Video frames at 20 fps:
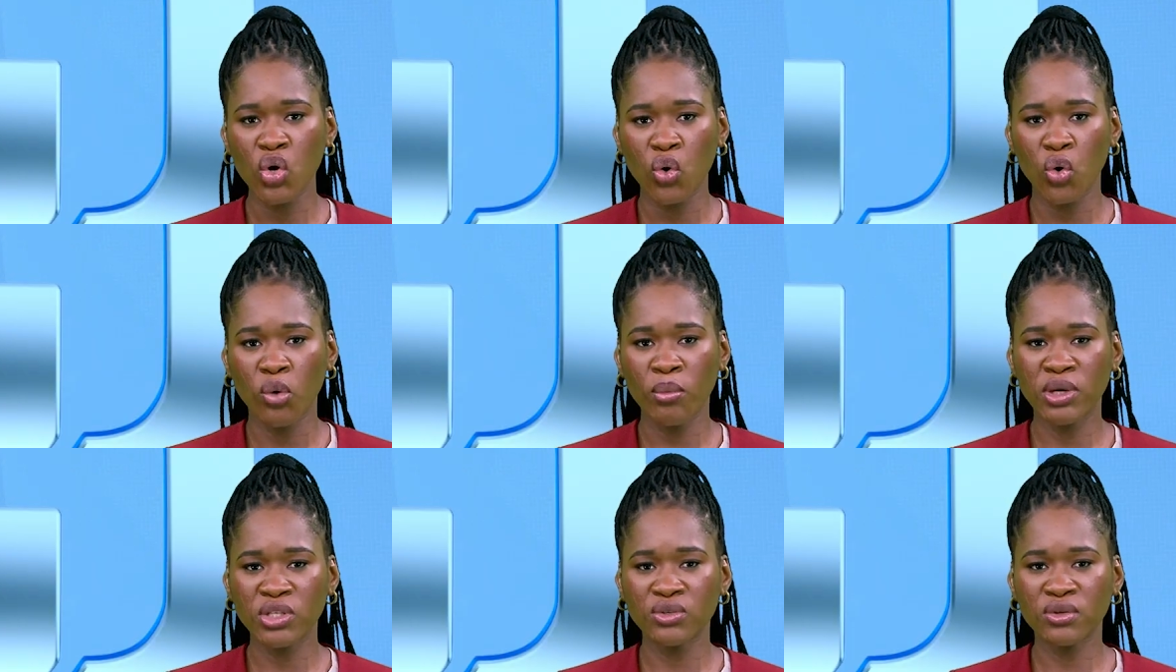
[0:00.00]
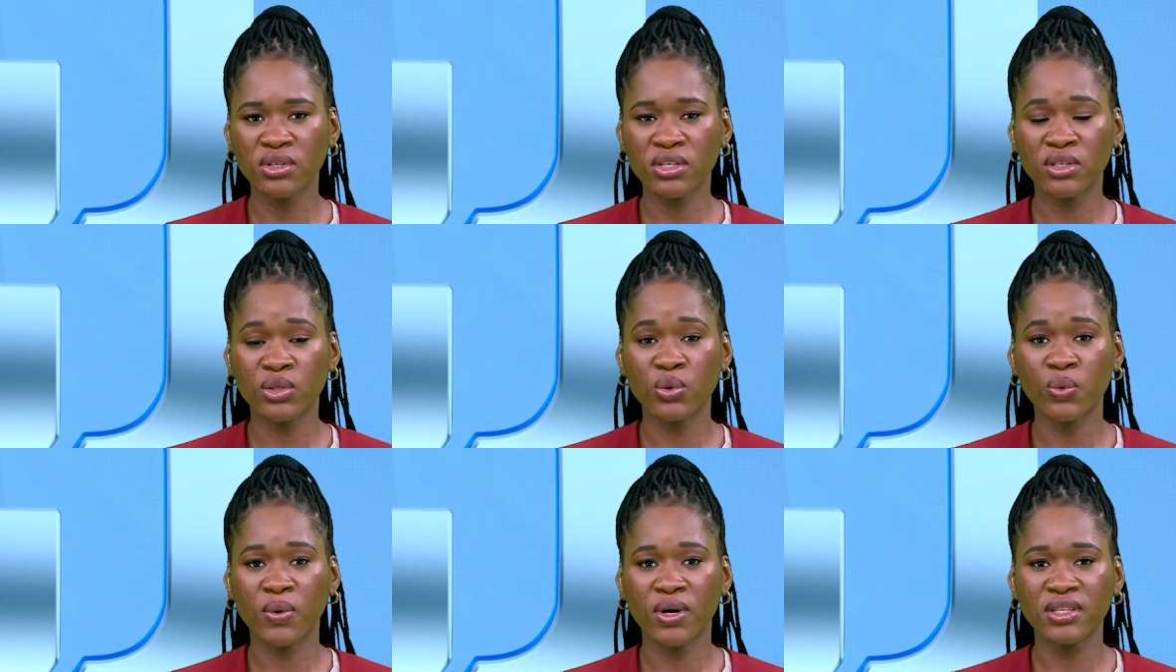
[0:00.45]
Uma zona
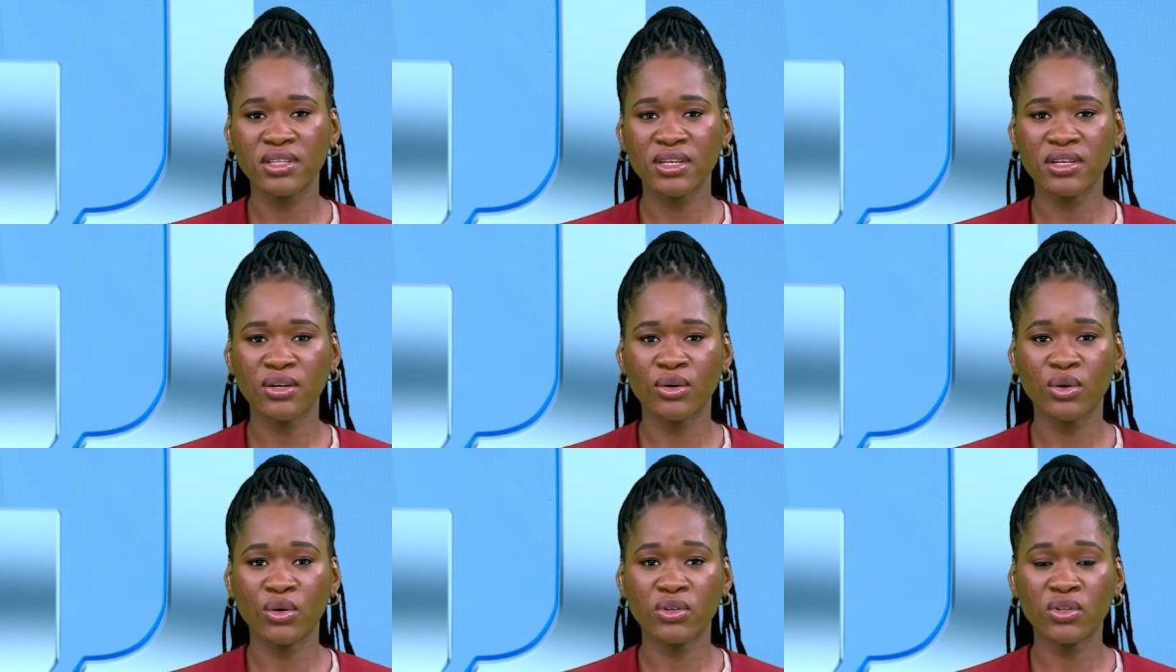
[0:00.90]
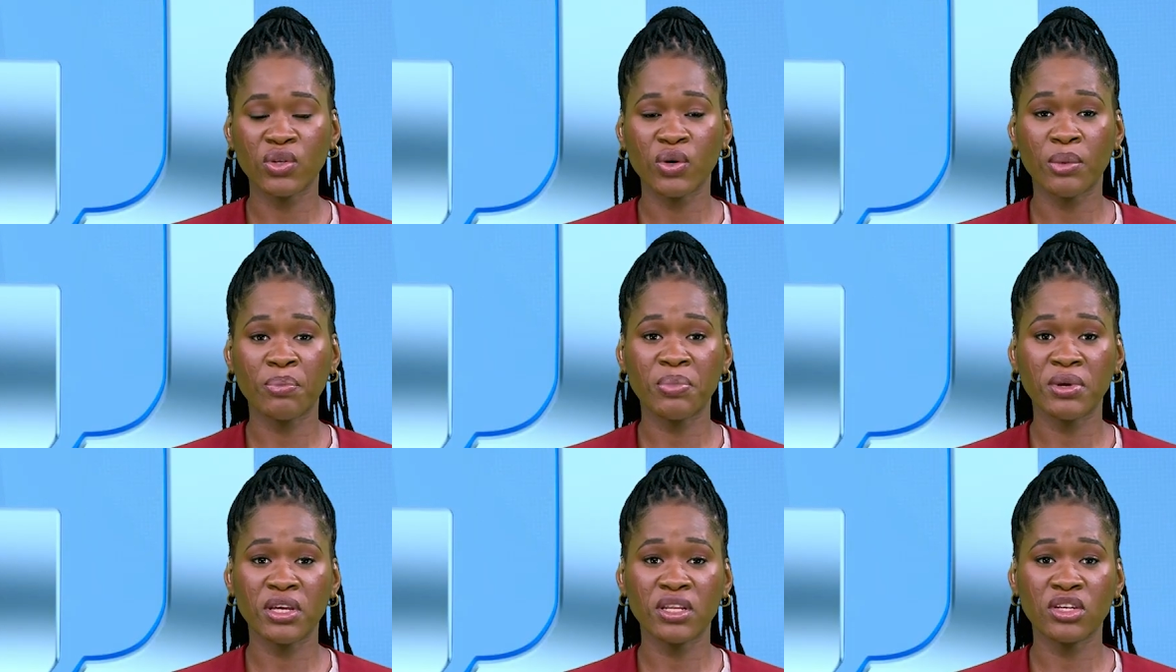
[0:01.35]
de Luanda que conta
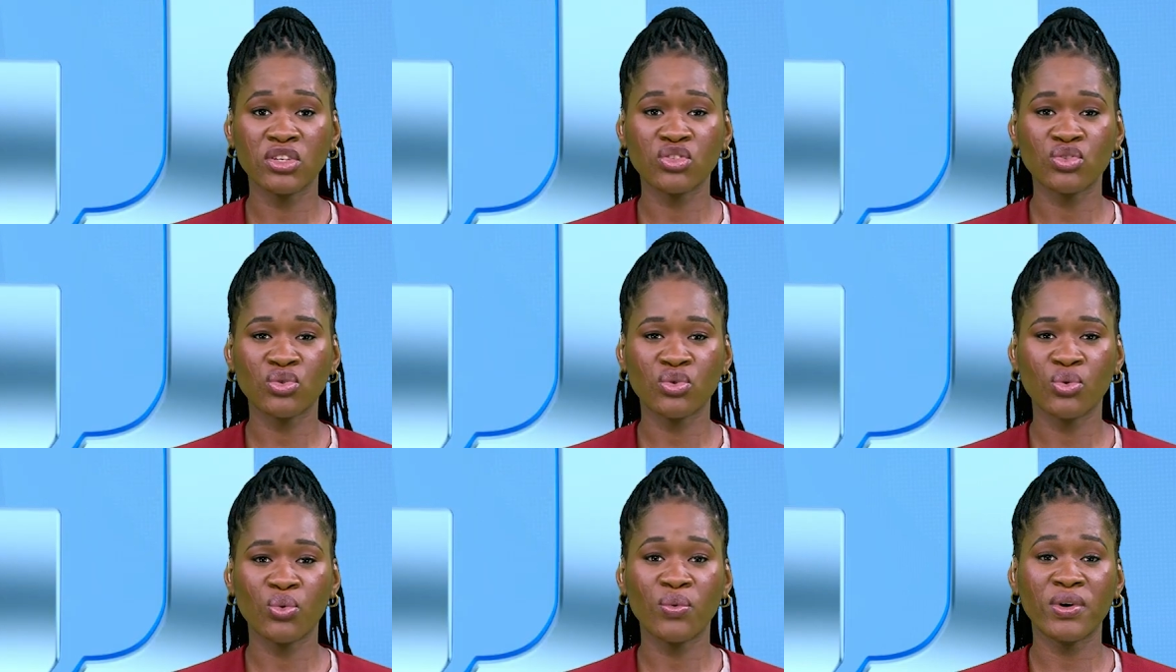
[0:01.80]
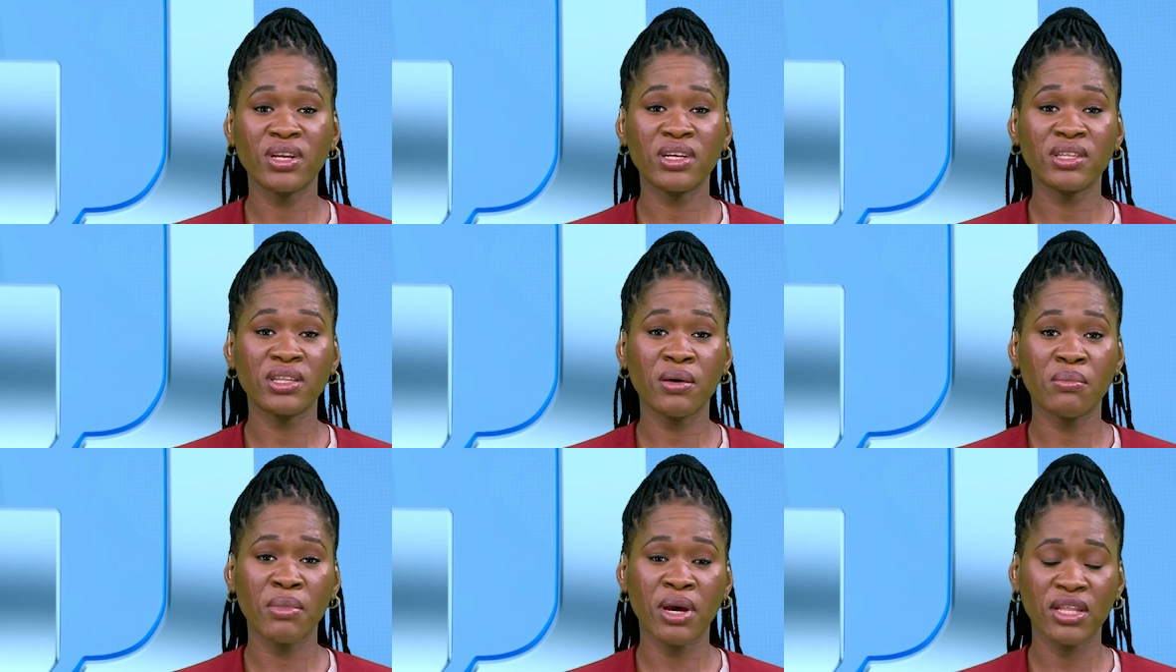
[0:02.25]
apenas com
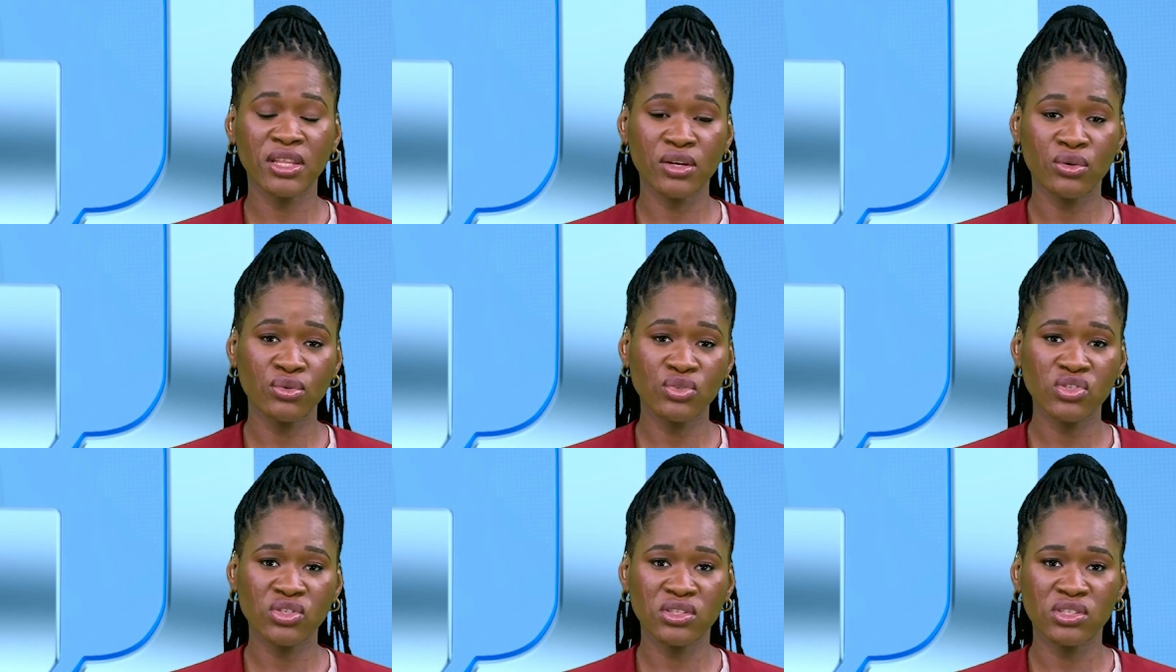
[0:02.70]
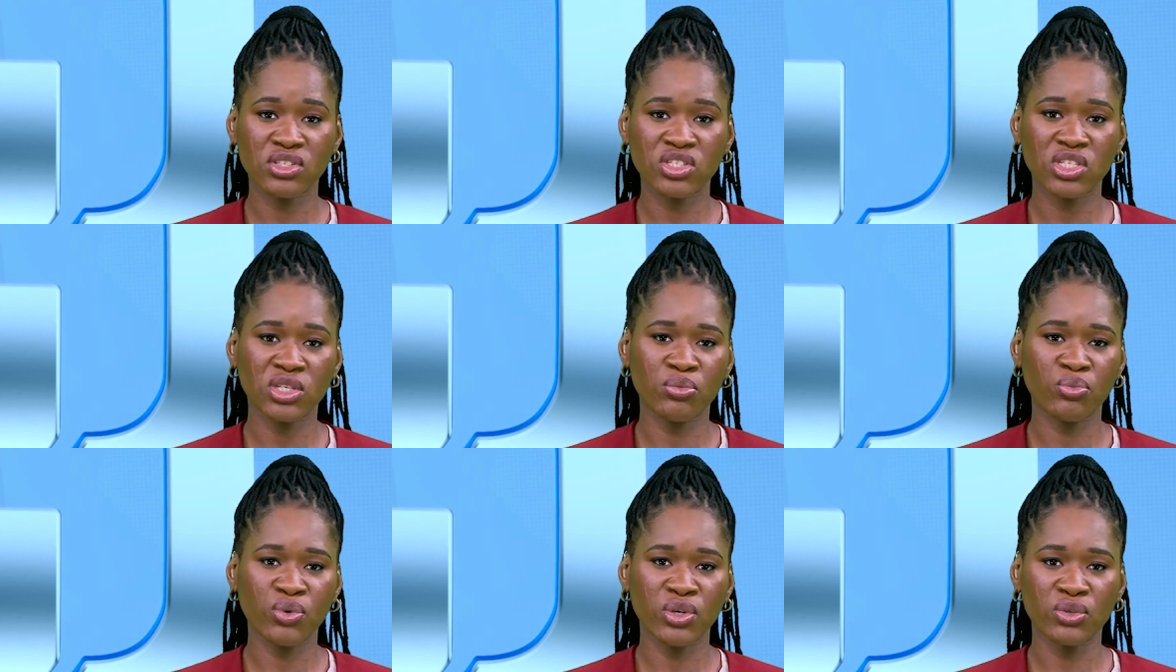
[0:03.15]
40 médicos
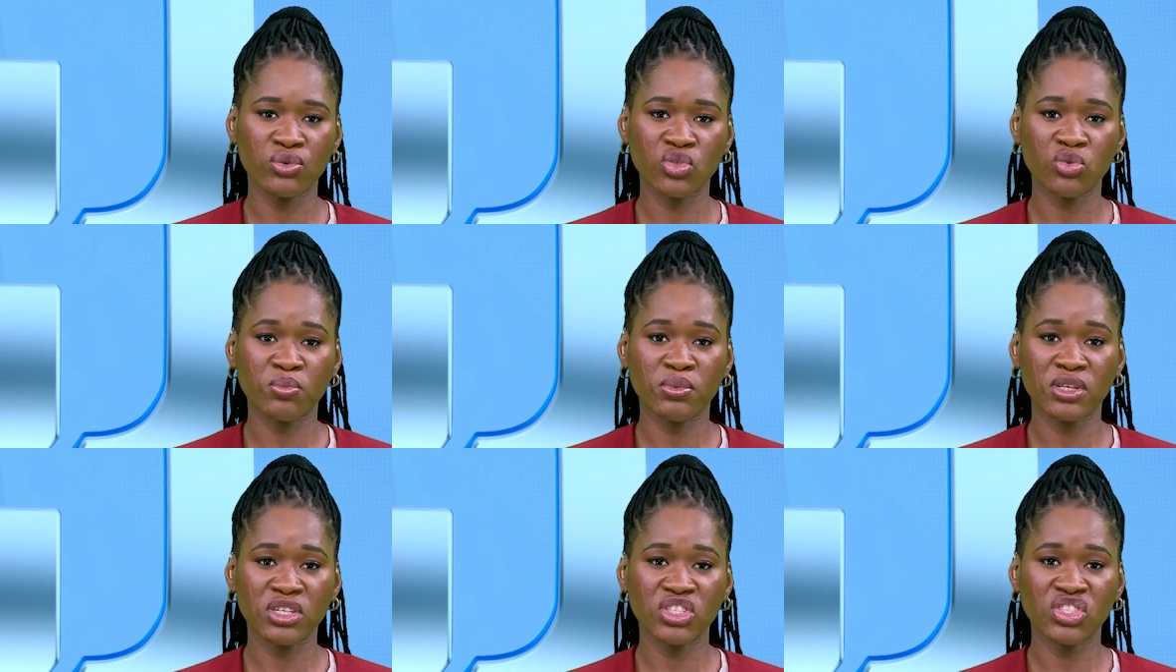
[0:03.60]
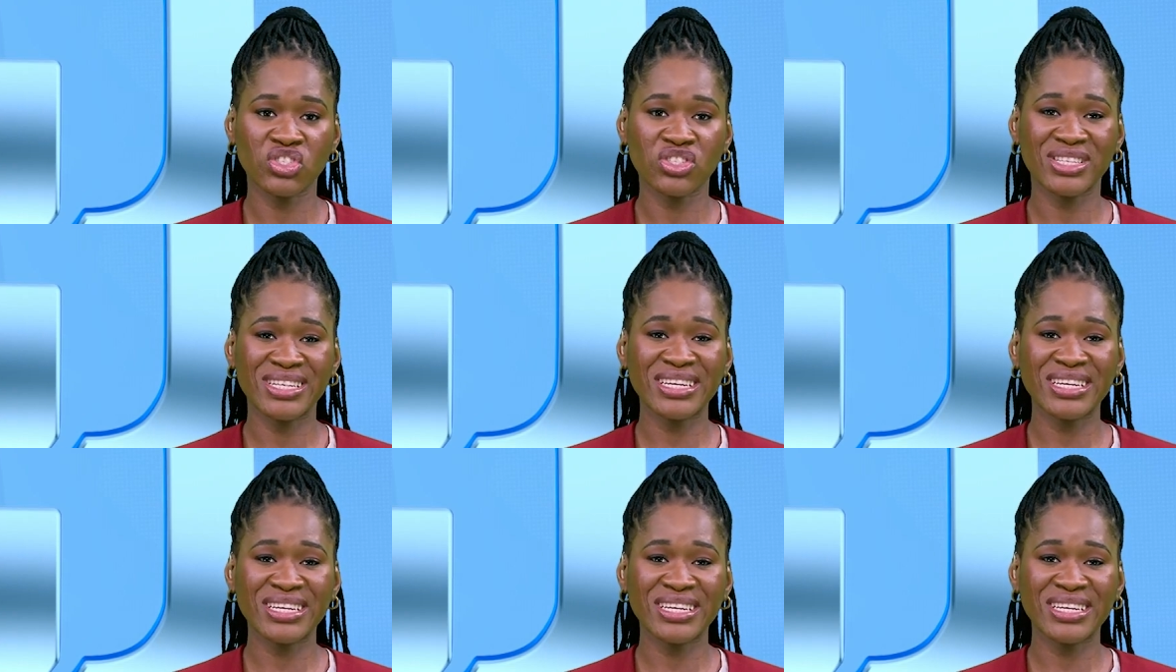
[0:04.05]
distribuídos pelas